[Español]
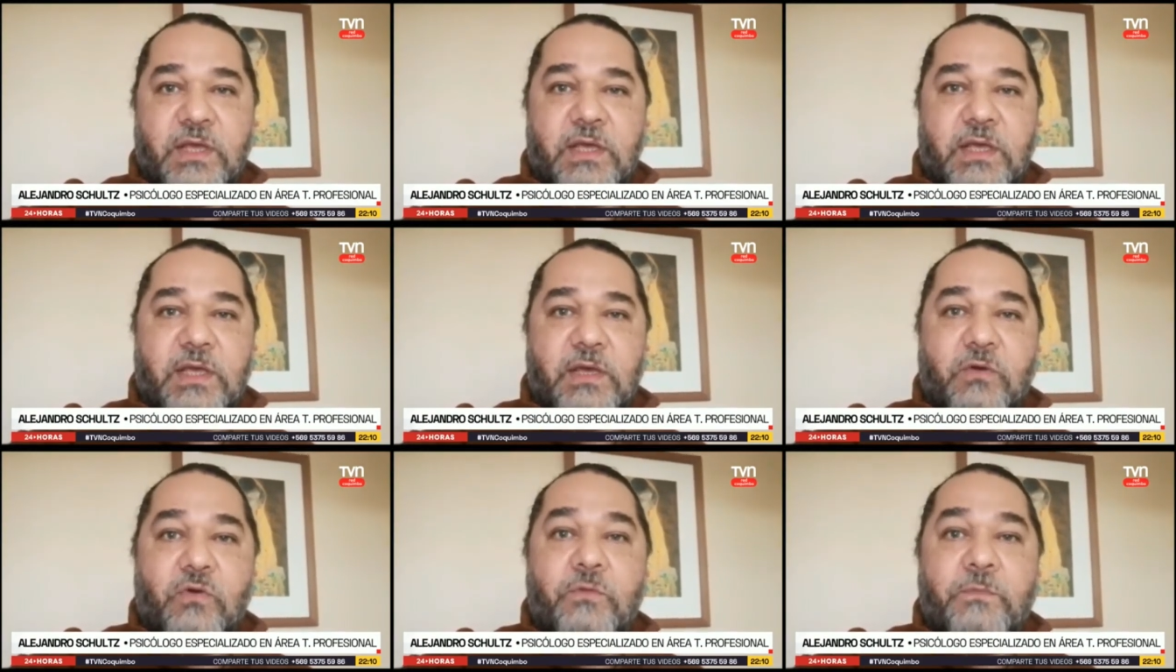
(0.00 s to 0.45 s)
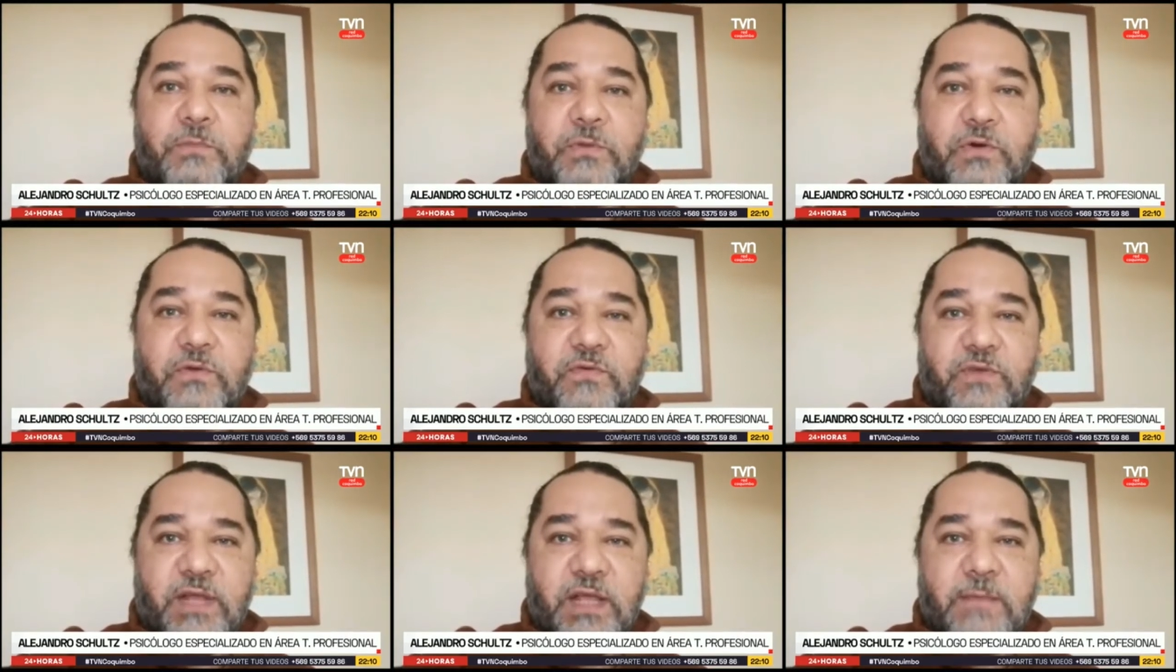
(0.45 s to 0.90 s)
eh, un
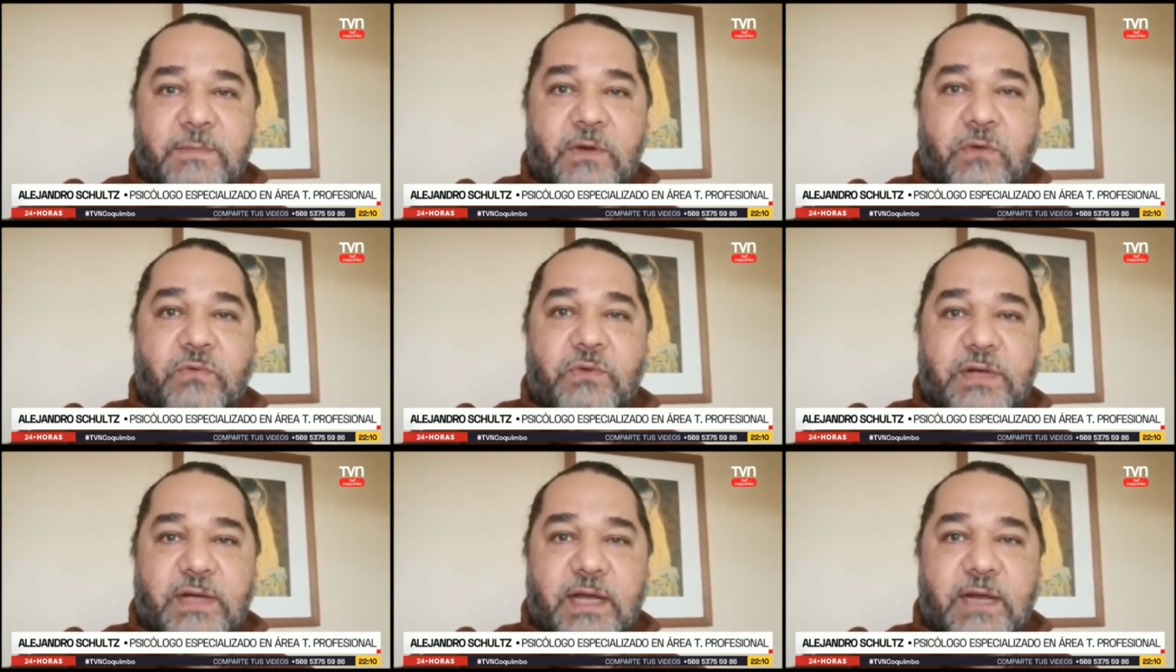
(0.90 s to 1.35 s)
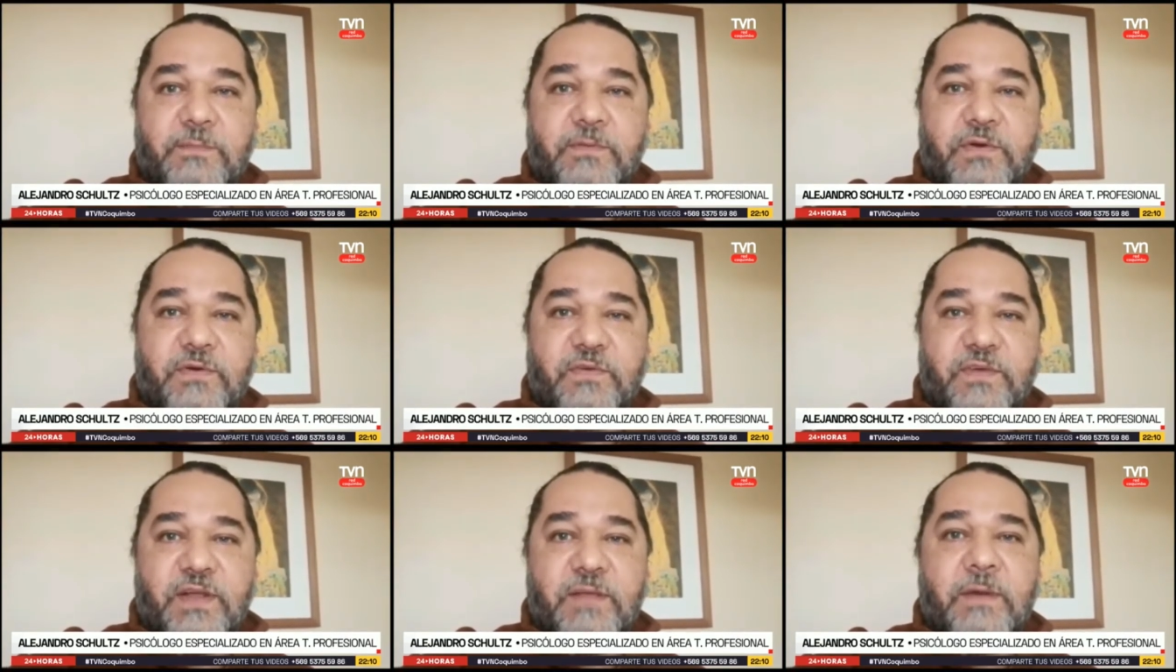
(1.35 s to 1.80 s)
problema, un real
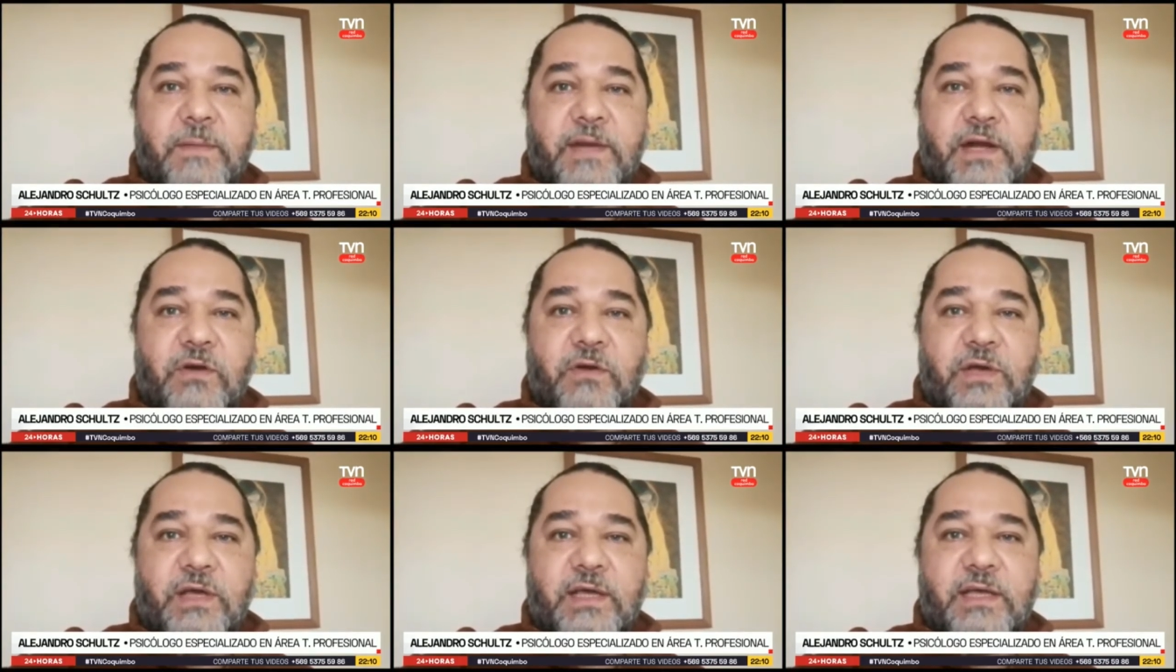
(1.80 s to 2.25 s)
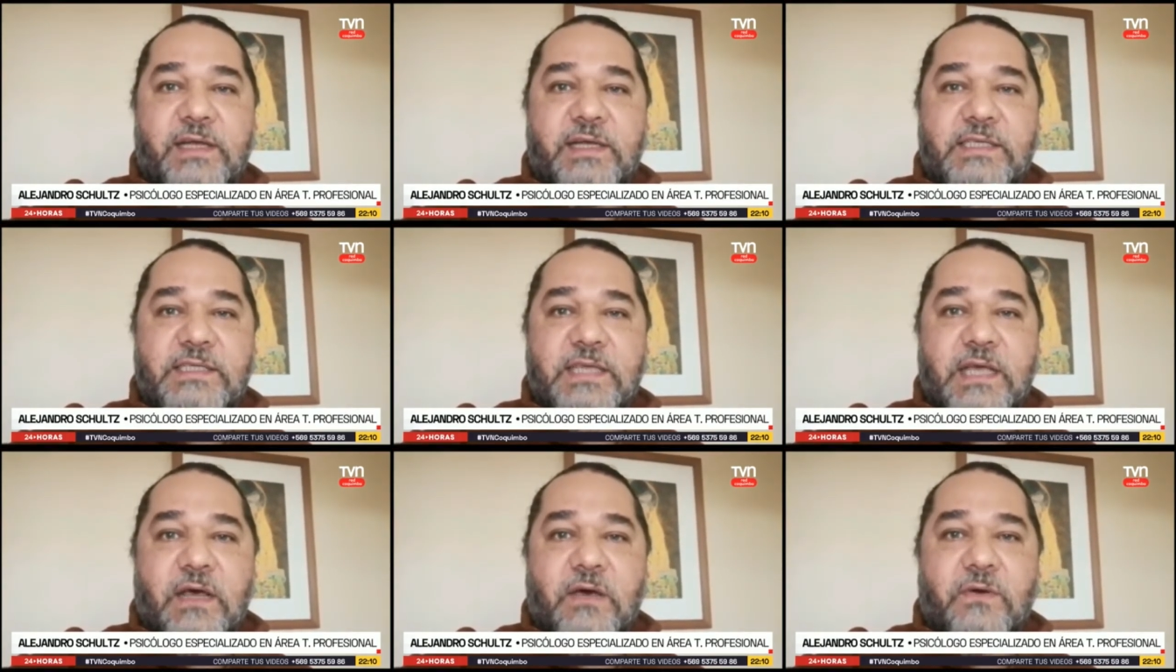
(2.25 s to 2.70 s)
problema para los
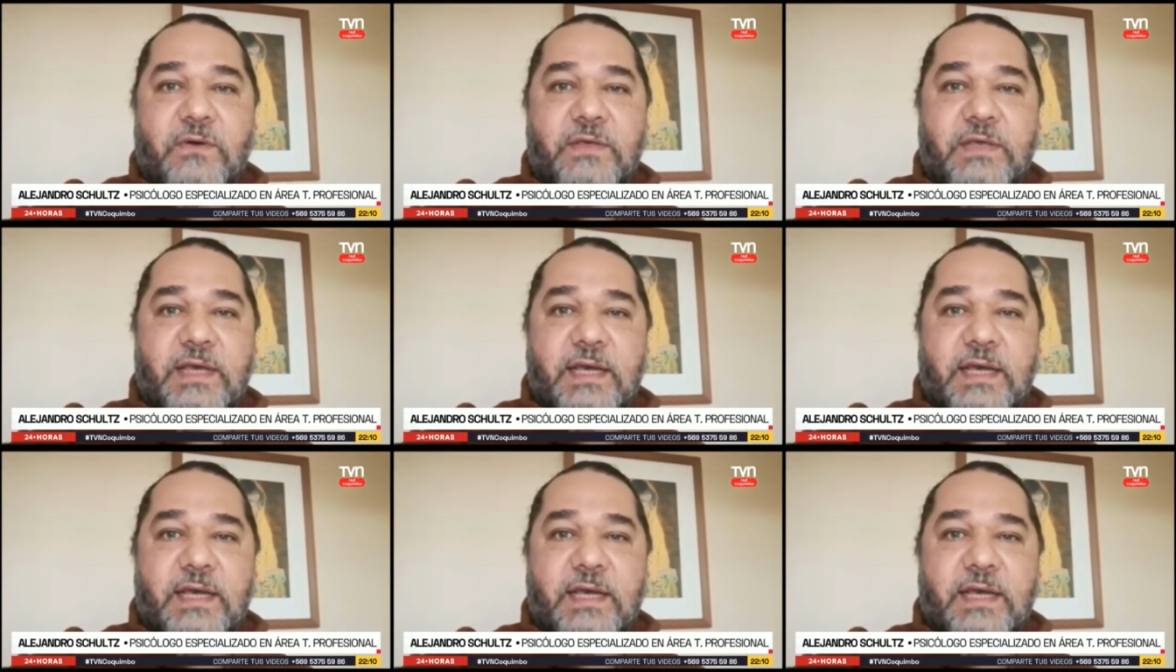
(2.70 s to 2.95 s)
egresados,